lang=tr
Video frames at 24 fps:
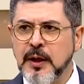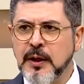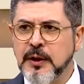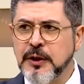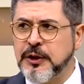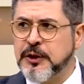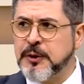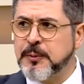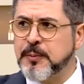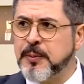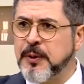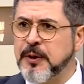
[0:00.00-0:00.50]

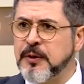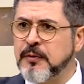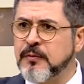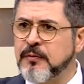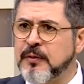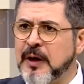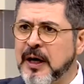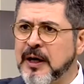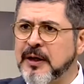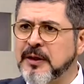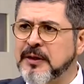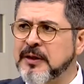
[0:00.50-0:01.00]
hiçbir
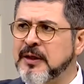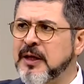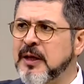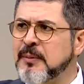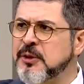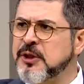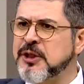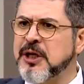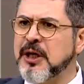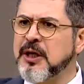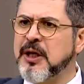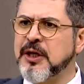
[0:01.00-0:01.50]
var diye bir
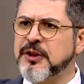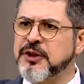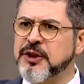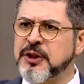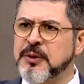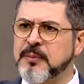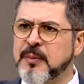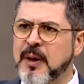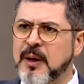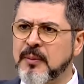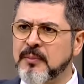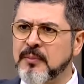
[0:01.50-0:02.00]
şey
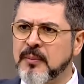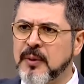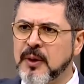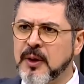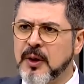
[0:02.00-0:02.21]
geçirmem.